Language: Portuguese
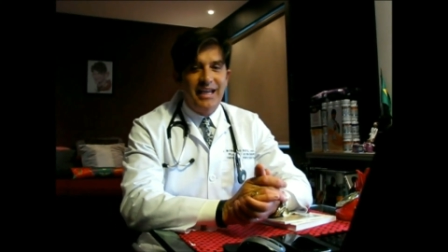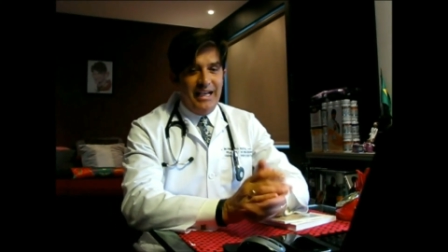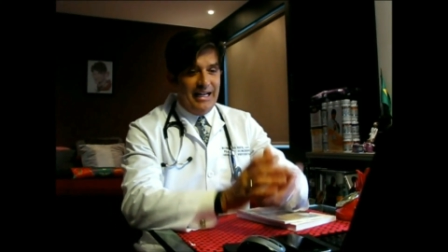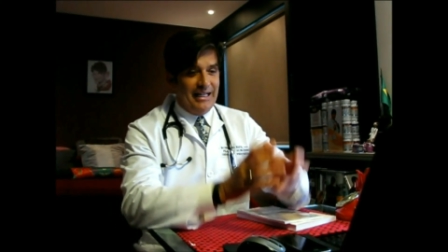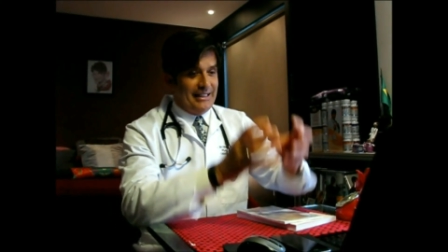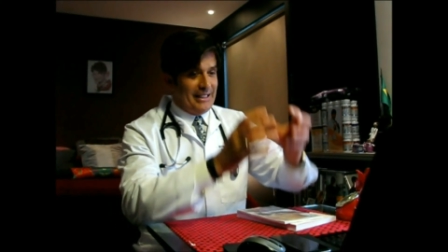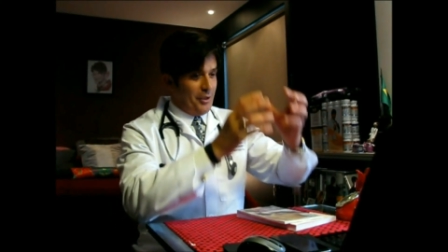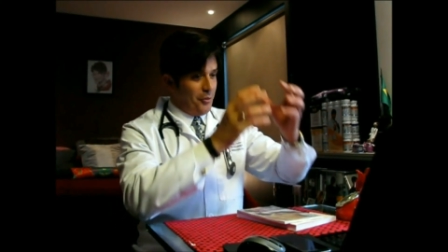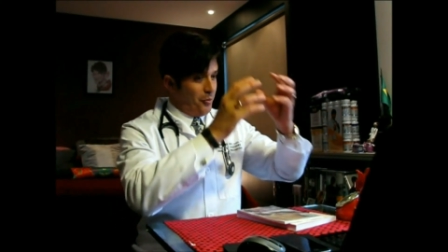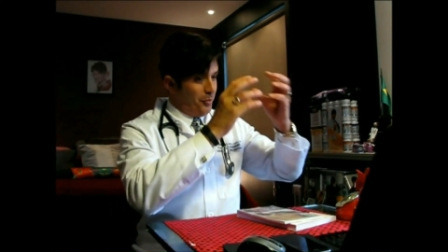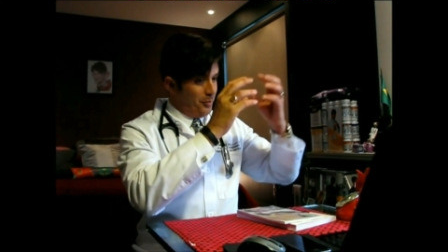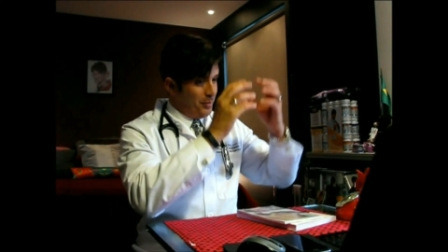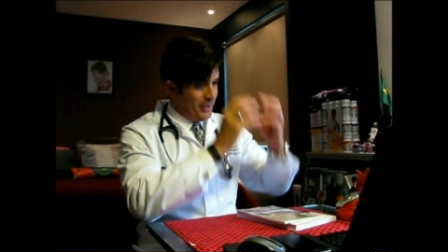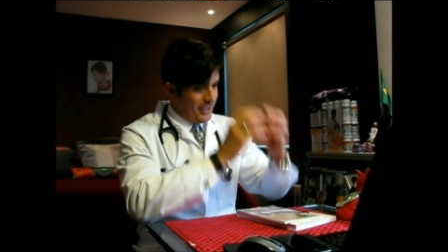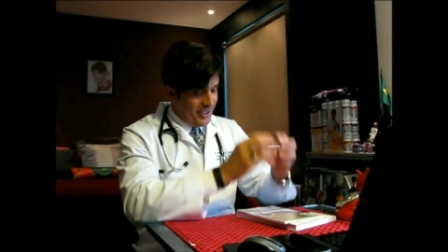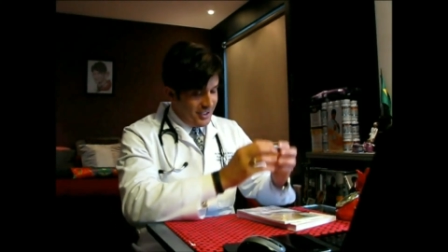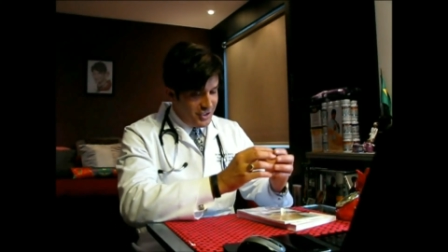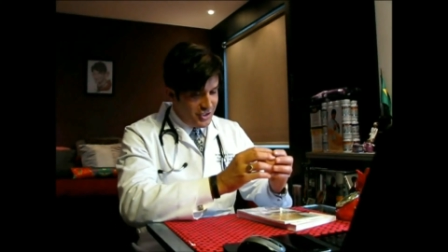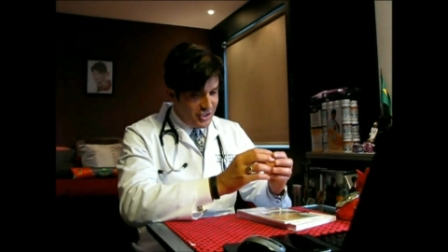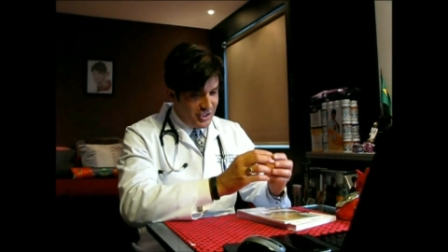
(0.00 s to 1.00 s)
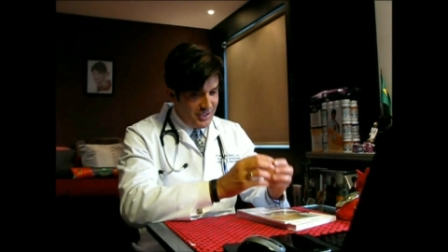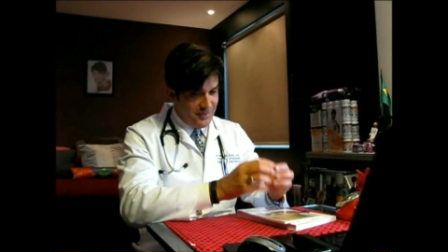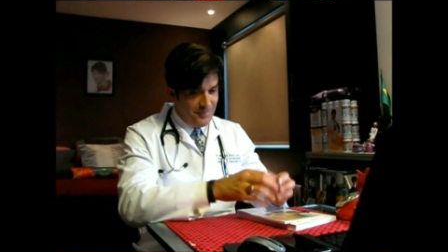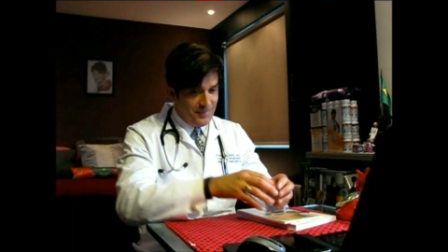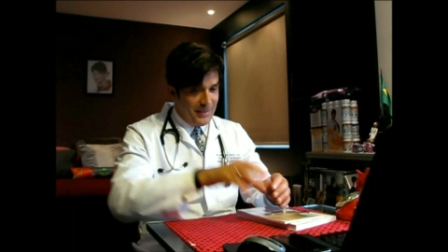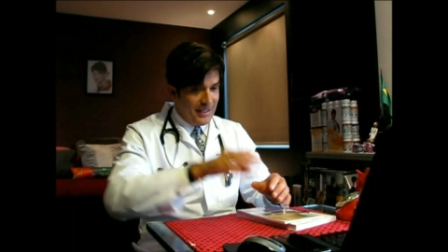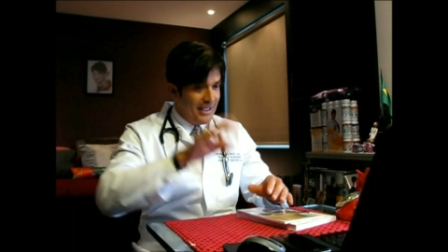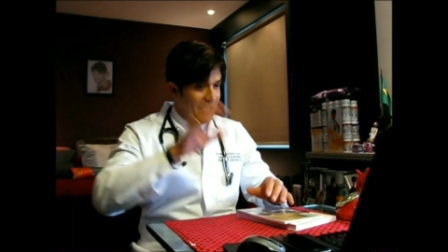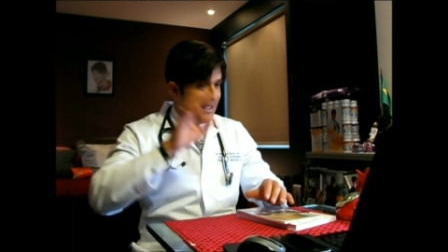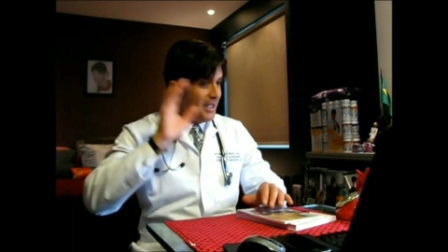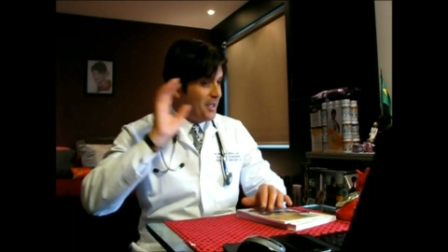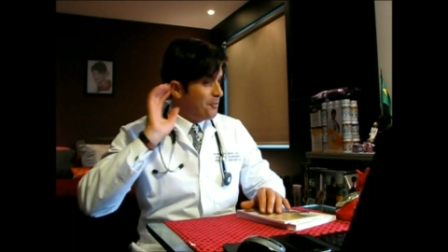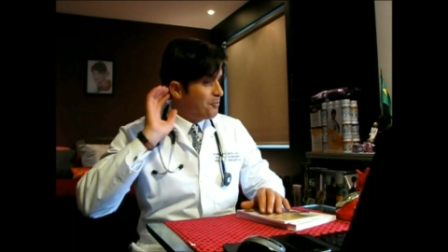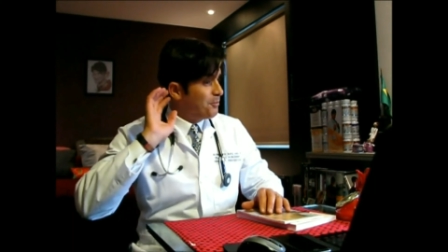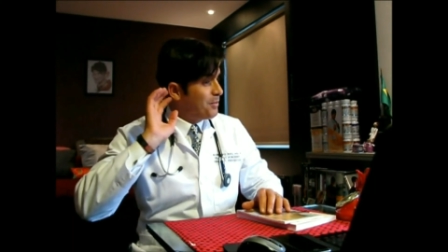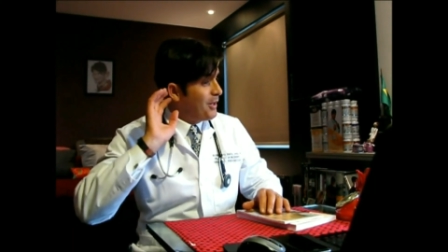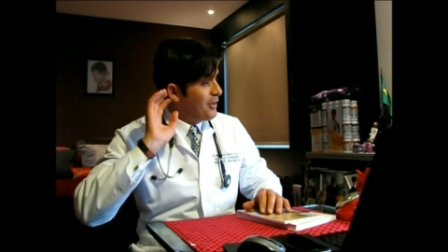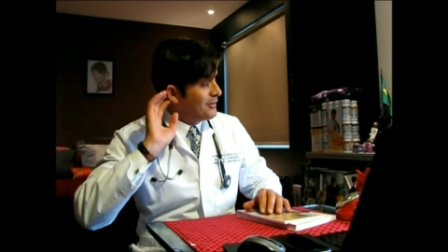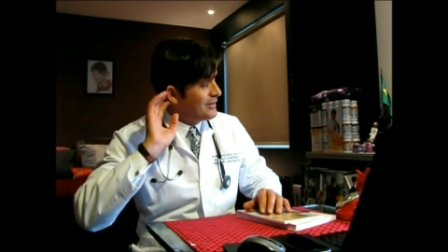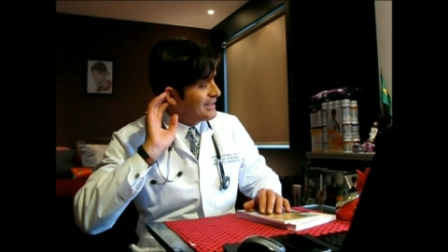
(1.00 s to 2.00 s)
Ele deu peixe e
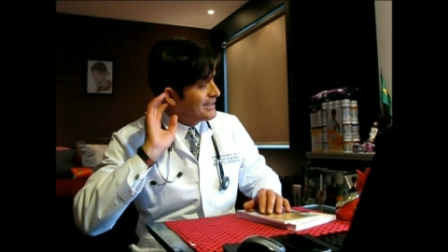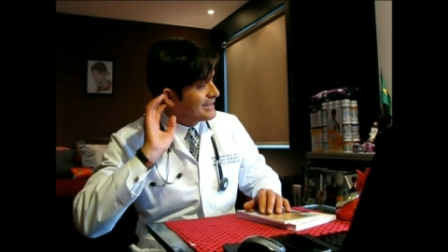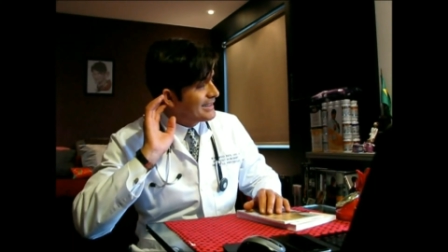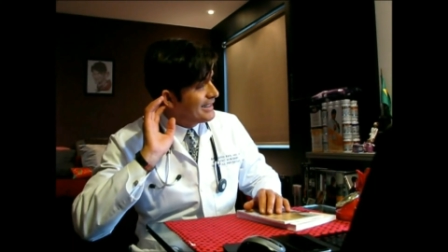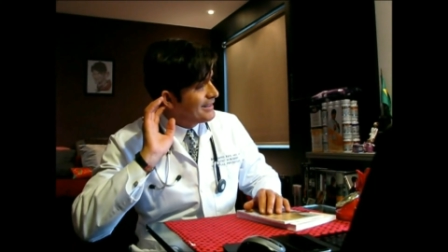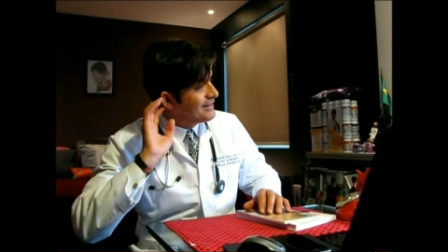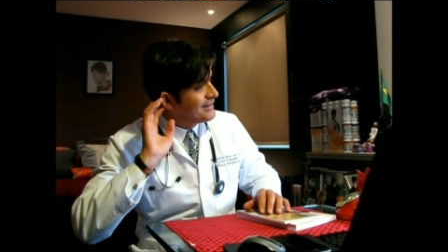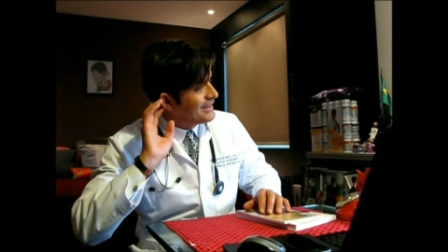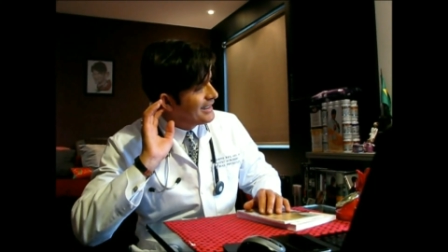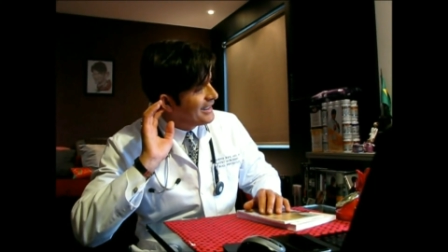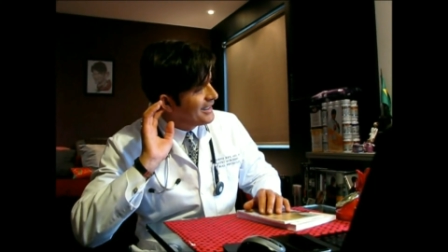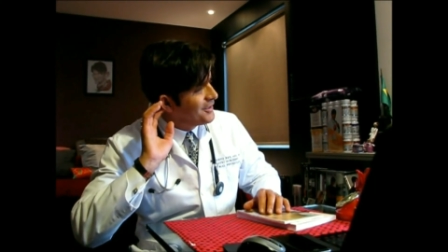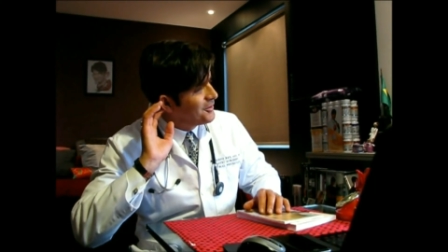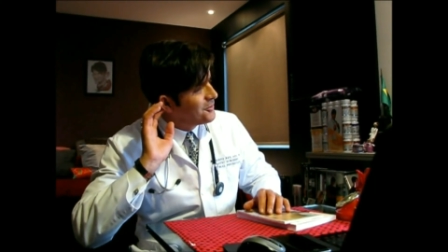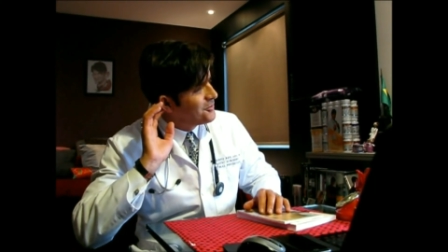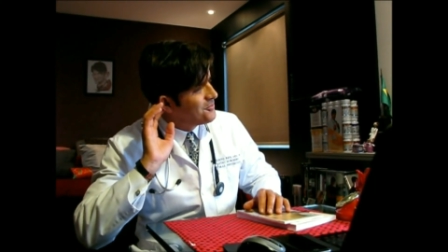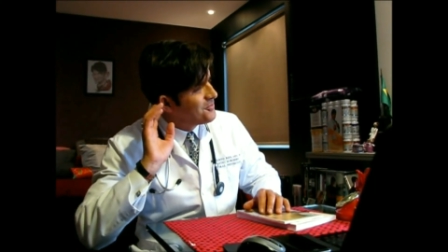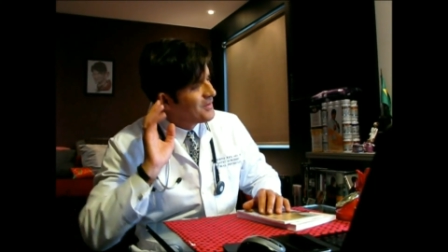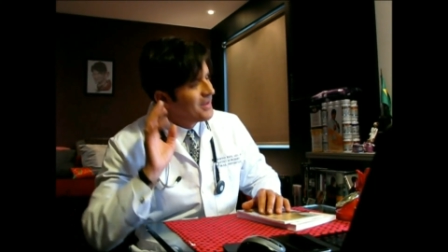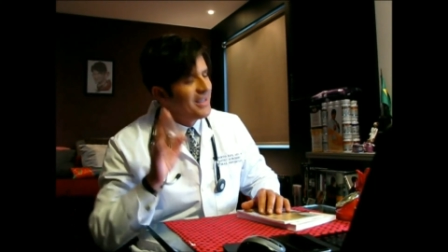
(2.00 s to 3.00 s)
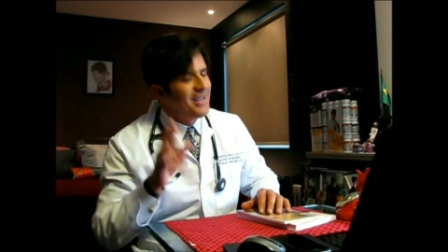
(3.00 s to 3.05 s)
pão de centeio.